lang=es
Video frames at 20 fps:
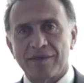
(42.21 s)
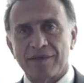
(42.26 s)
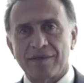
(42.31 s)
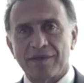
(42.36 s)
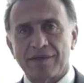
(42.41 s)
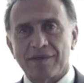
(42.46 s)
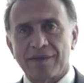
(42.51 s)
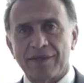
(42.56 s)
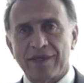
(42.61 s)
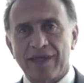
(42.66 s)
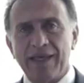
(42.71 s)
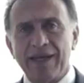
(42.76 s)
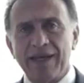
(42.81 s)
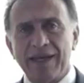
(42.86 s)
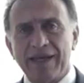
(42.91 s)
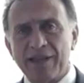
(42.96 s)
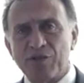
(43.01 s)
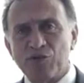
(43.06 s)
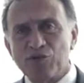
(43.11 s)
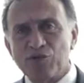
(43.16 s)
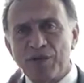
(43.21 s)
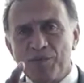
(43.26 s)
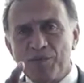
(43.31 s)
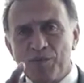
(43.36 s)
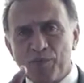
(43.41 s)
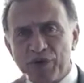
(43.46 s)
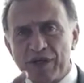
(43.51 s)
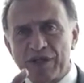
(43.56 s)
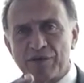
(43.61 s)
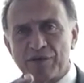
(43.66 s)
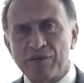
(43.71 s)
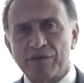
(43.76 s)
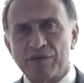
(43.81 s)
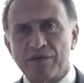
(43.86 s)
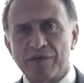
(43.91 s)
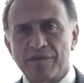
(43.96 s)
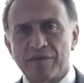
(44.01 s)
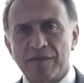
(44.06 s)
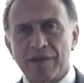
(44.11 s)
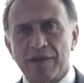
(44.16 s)
En este
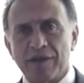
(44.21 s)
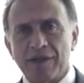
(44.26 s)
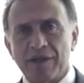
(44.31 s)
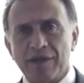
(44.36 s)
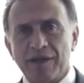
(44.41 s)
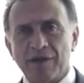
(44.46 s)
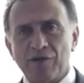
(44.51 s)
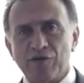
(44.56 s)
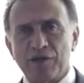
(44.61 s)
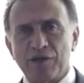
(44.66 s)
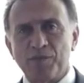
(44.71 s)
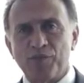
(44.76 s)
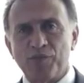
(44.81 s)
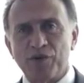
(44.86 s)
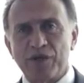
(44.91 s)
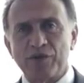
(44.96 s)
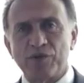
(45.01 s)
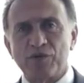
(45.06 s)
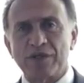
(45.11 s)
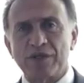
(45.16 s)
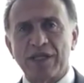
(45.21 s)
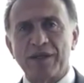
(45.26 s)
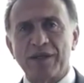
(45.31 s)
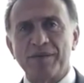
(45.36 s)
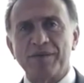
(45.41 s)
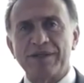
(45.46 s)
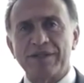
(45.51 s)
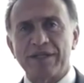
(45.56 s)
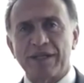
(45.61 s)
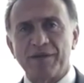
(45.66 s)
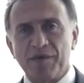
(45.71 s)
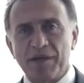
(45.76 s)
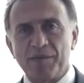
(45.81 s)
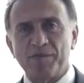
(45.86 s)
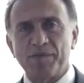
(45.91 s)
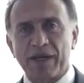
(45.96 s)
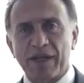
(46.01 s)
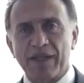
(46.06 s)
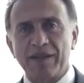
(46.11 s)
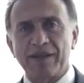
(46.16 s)
amenaza incluso con
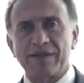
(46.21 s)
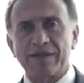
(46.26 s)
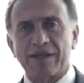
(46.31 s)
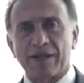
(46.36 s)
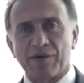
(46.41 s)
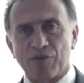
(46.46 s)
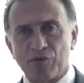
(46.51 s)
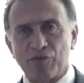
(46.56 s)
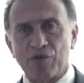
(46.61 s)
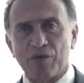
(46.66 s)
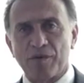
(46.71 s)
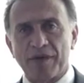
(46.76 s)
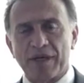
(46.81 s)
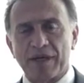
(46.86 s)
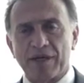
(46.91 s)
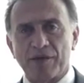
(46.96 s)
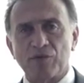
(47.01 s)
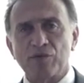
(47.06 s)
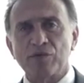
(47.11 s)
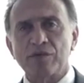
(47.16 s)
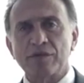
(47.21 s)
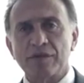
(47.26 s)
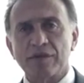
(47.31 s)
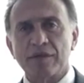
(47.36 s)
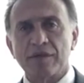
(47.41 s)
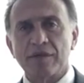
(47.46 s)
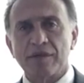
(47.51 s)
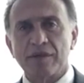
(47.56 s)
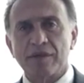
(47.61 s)
desaparecer ahí el impuesto sobre la nómina